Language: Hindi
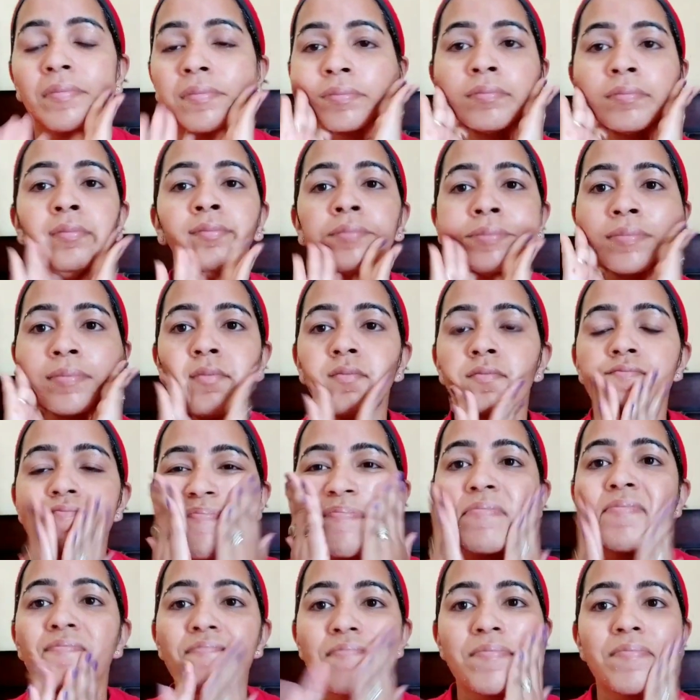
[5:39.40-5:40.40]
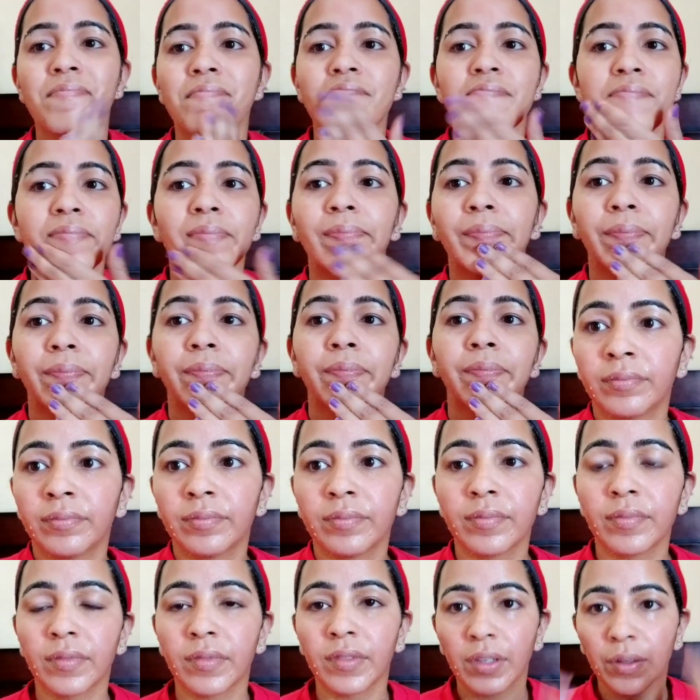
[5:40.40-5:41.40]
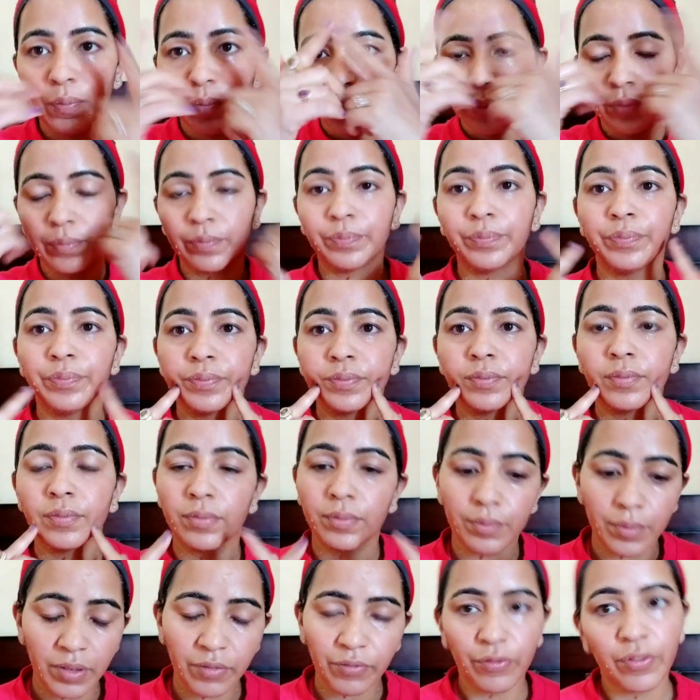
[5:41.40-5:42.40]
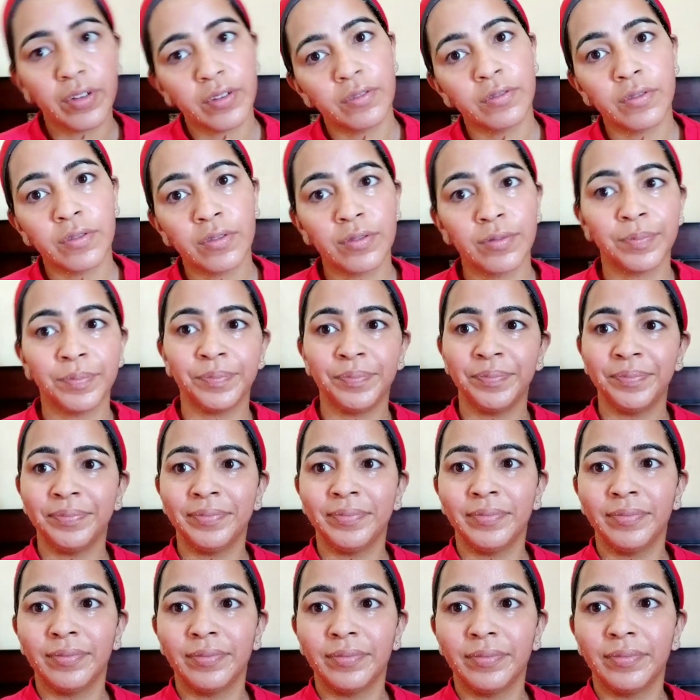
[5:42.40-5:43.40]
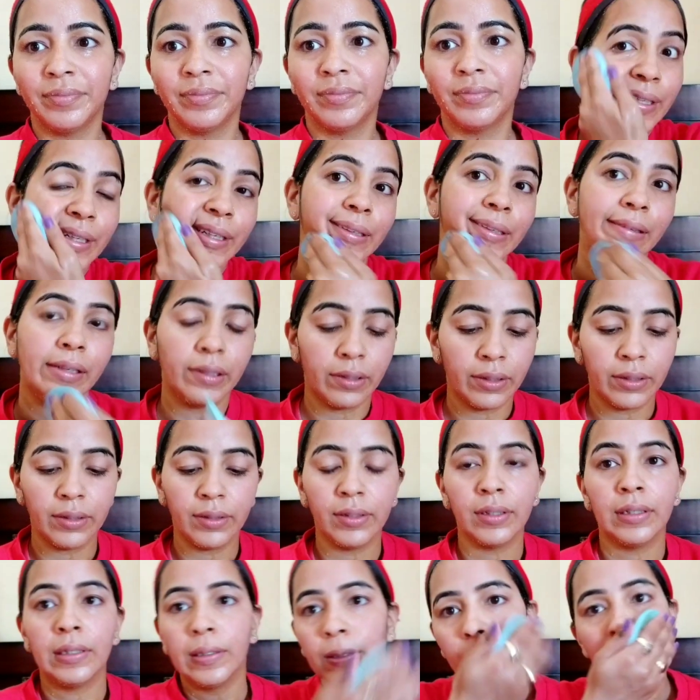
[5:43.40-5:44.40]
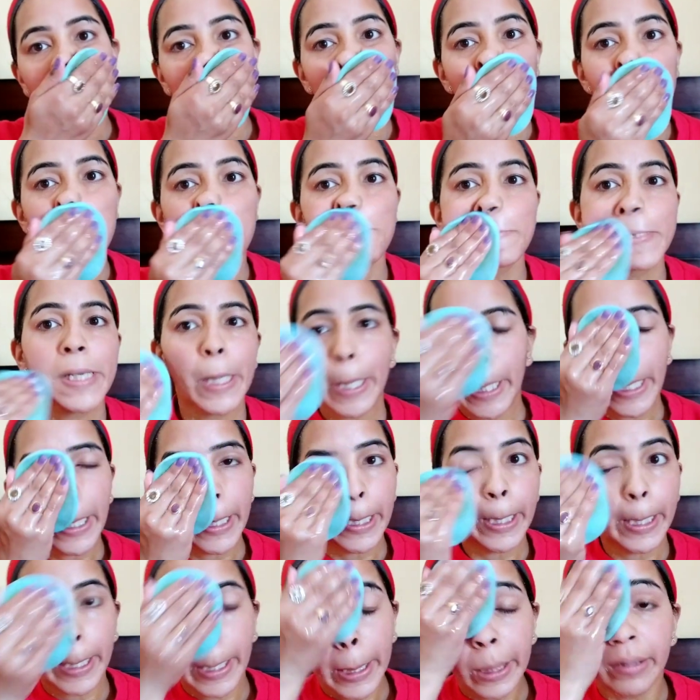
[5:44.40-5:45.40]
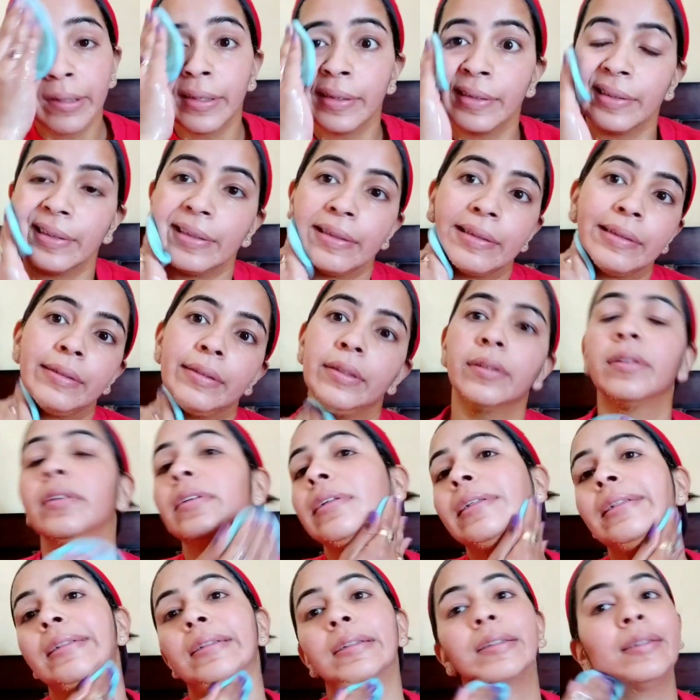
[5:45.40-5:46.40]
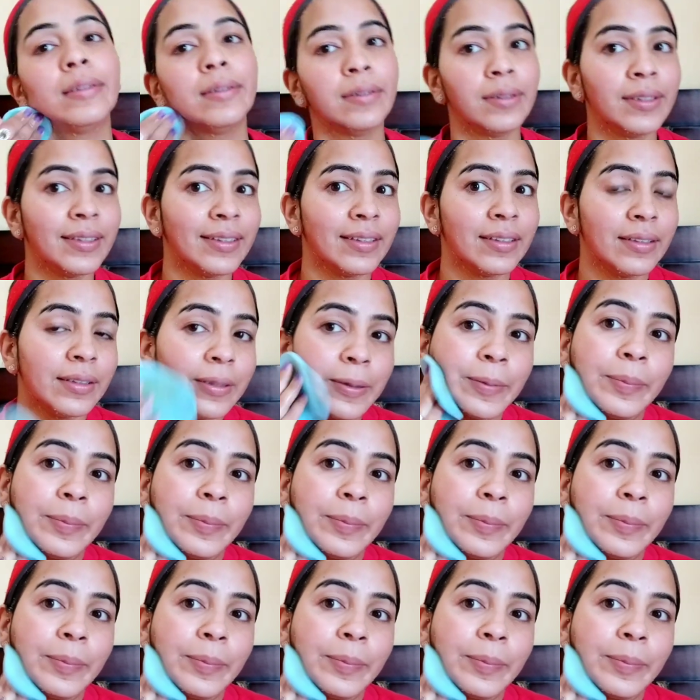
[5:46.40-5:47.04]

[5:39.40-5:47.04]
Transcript: अपने फेस में स्क्रबिंग कीजिए ये बहुत ही ग्लोइंग है देखिए मेरा स्क्रब हो चुका है फाइव मिनट्स और मैं अपने फेस को क्लीन कर लूँगी